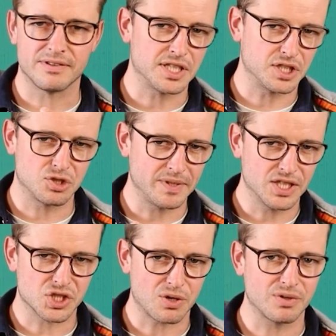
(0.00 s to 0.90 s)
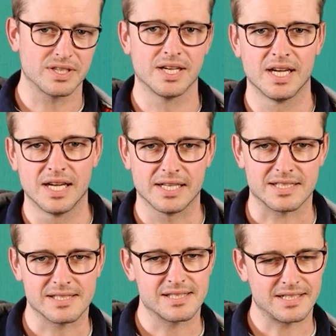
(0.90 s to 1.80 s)
wenn ich in den Spiegel schaue,
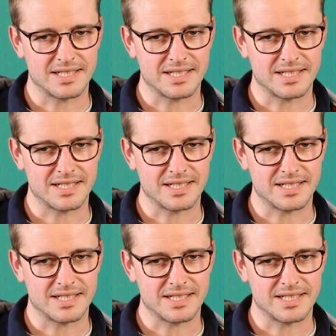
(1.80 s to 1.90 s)
das ist ein